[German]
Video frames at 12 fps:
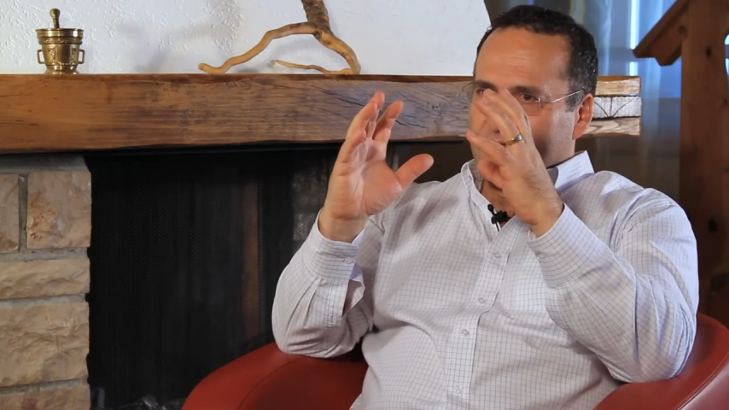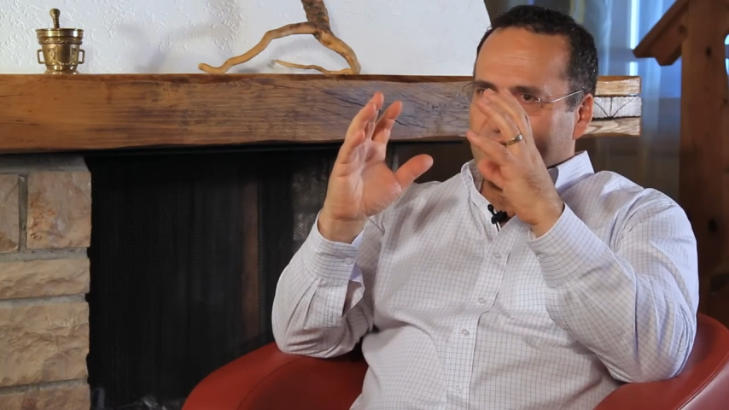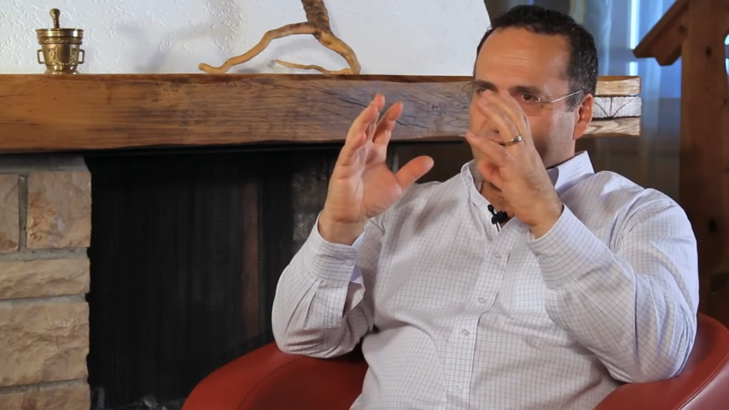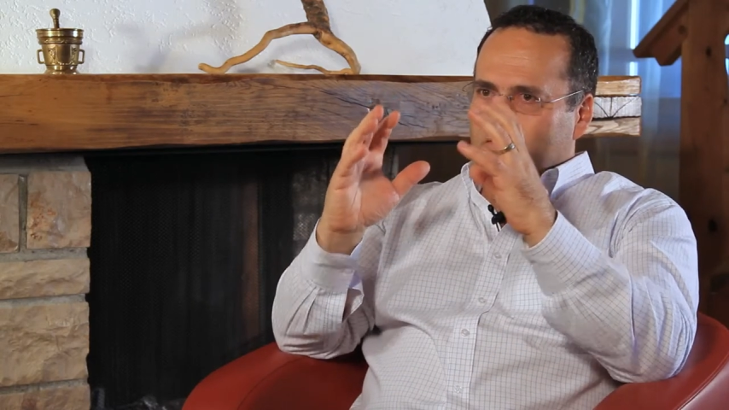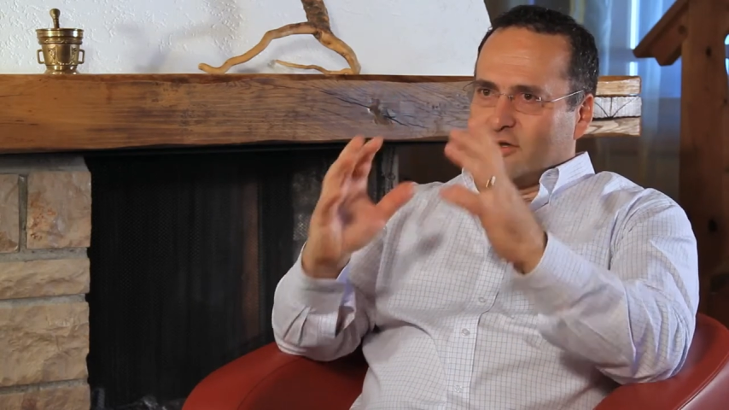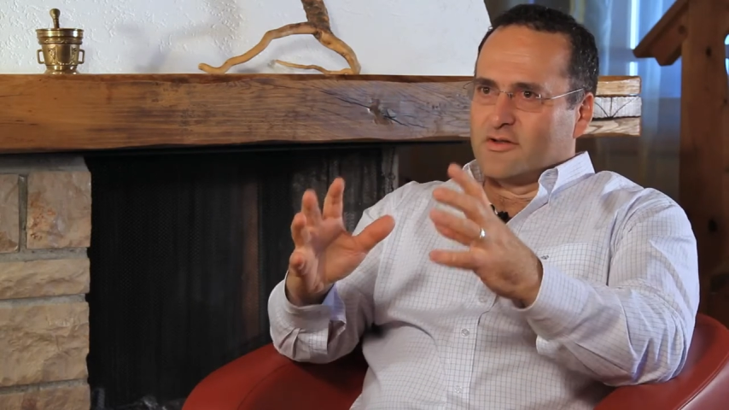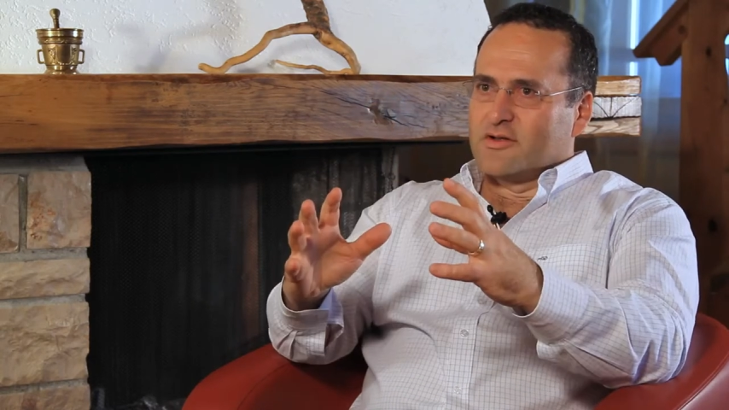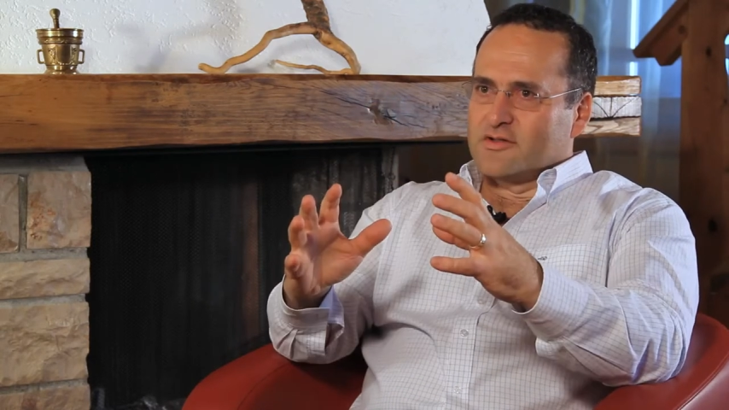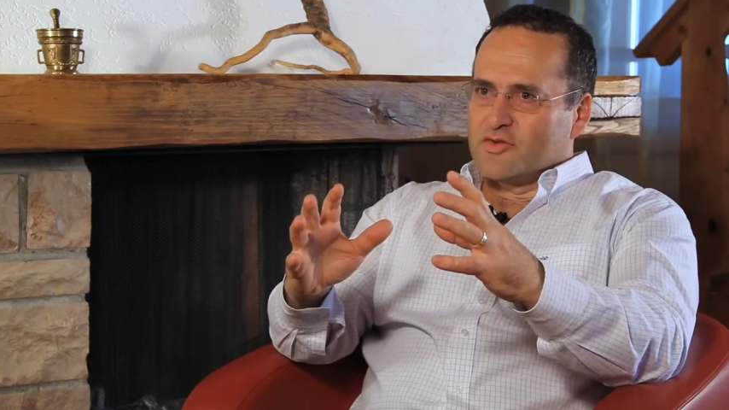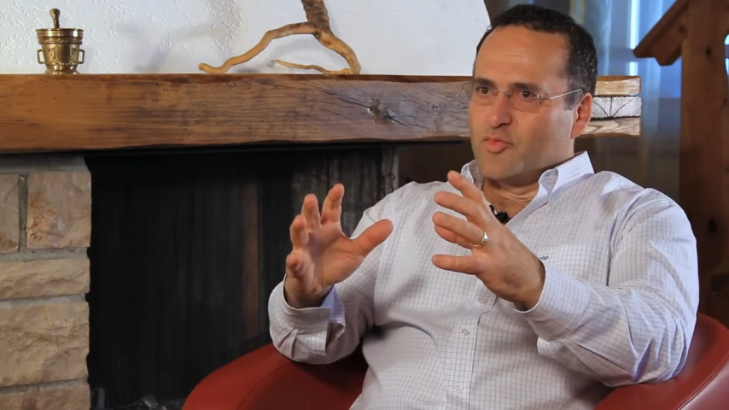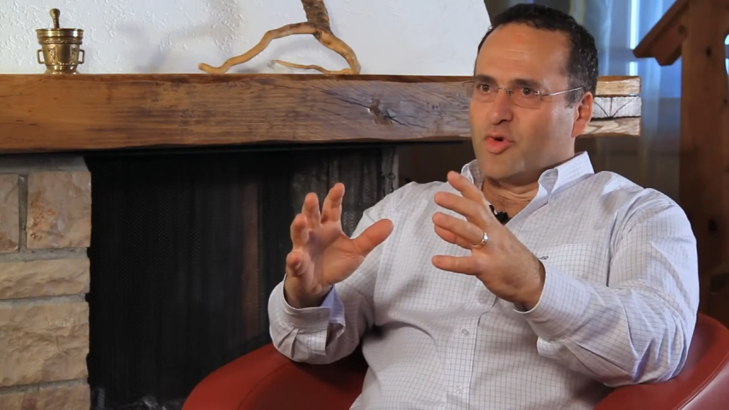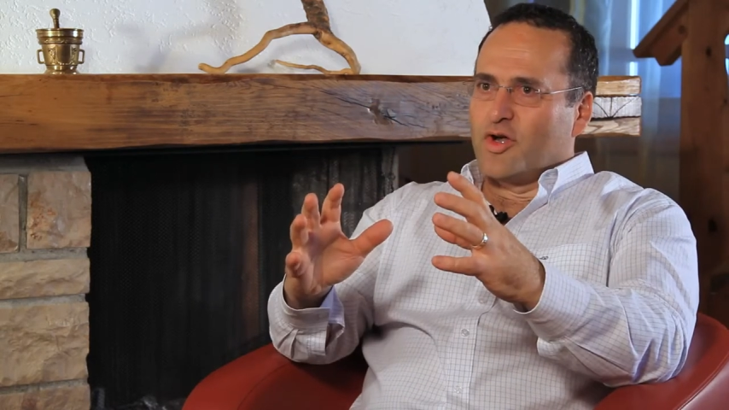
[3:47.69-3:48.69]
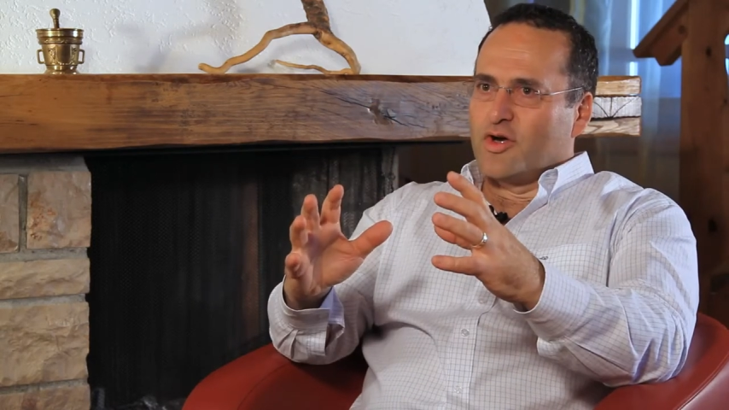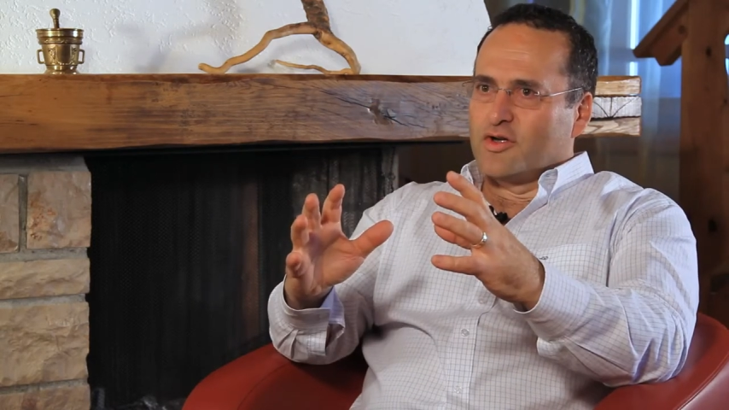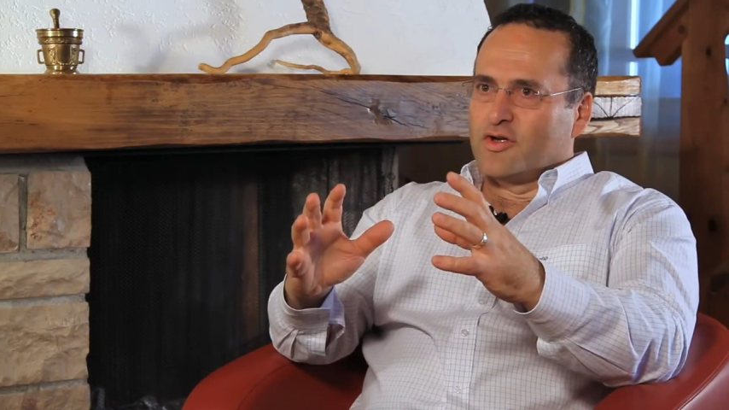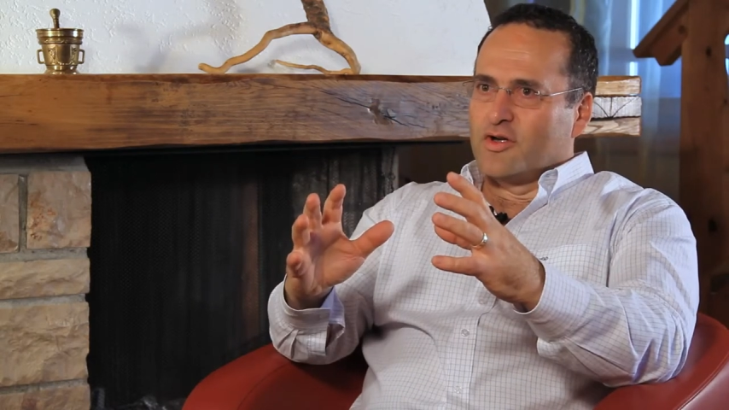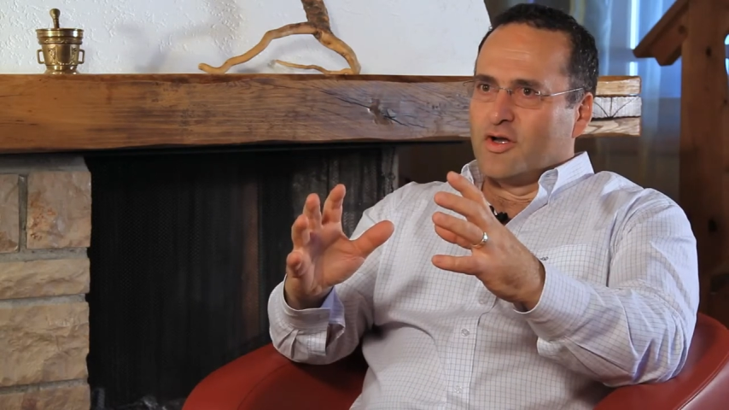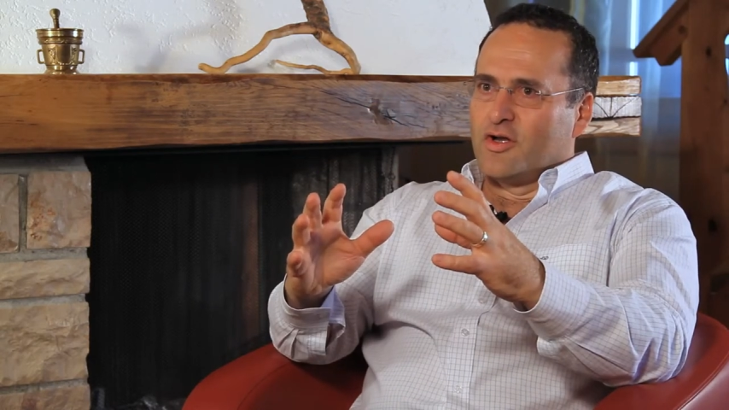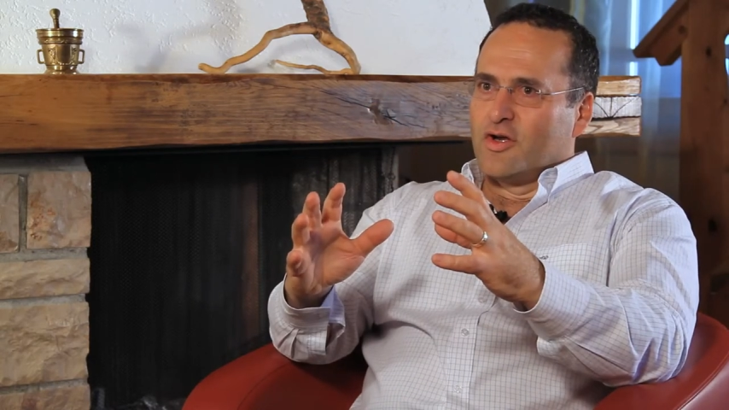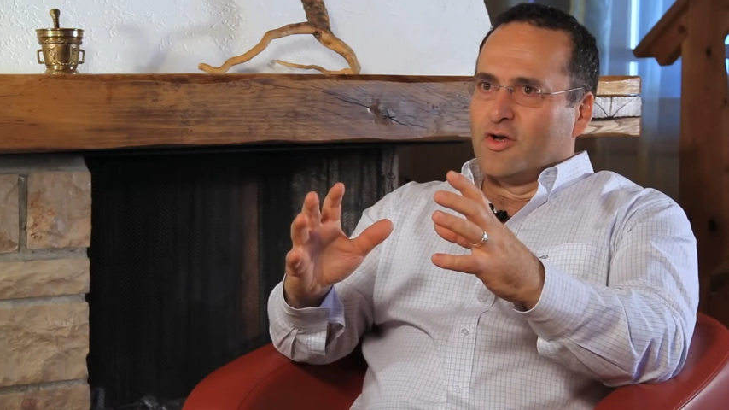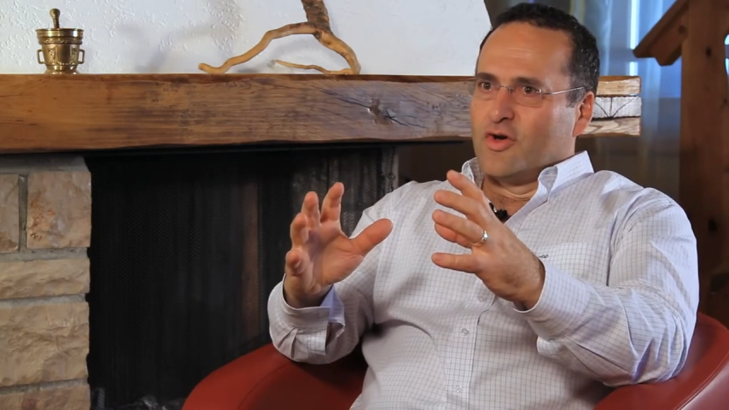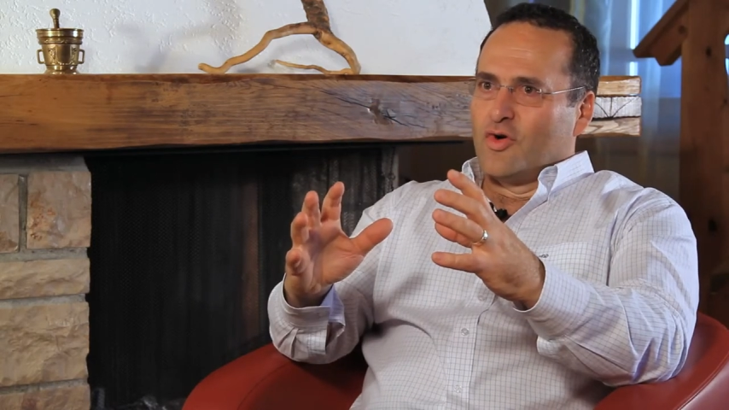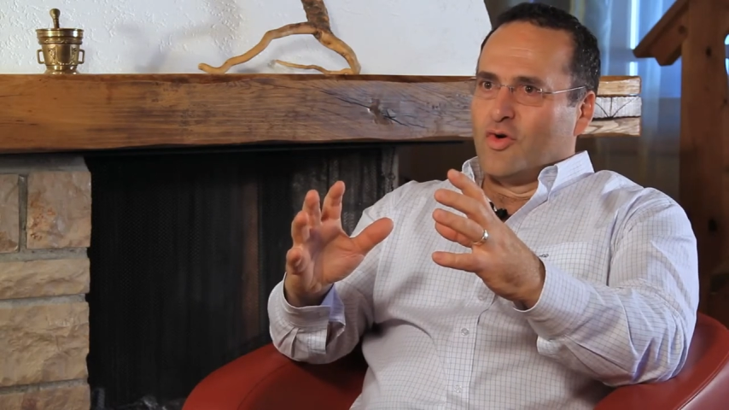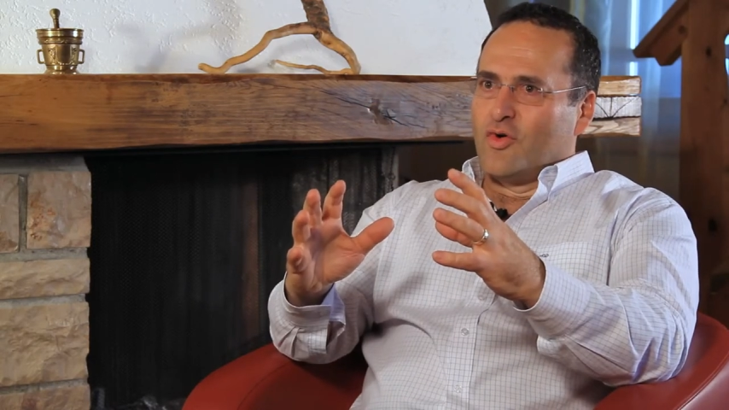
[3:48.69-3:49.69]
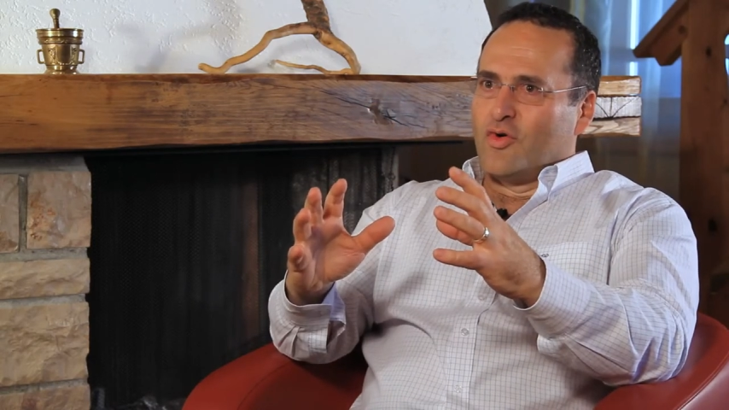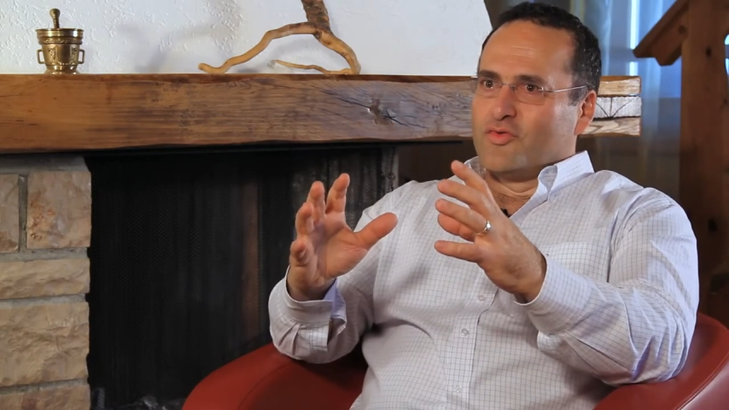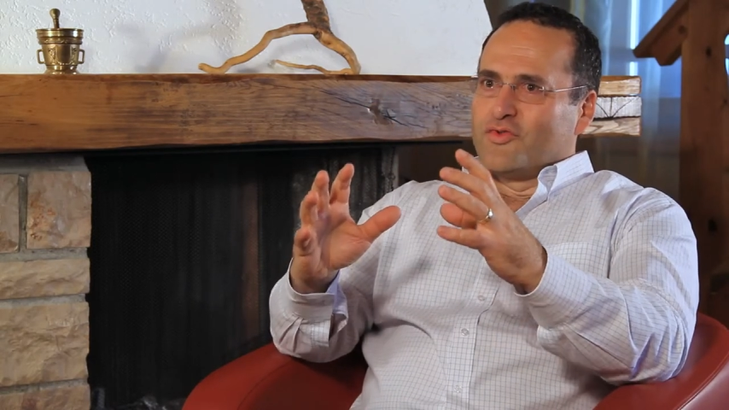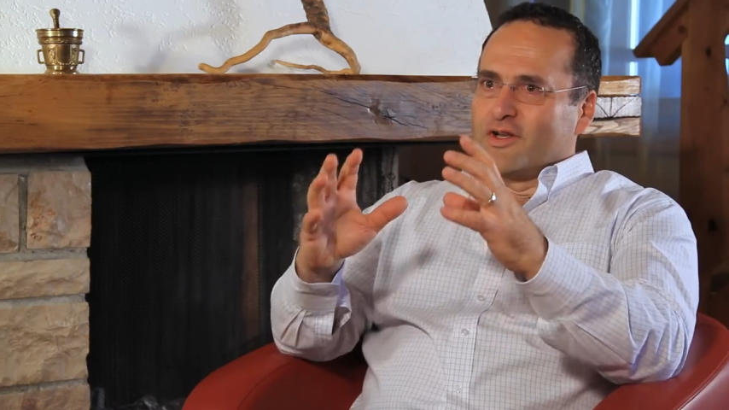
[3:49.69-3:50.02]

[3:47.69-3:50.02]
den Wandel zu planen und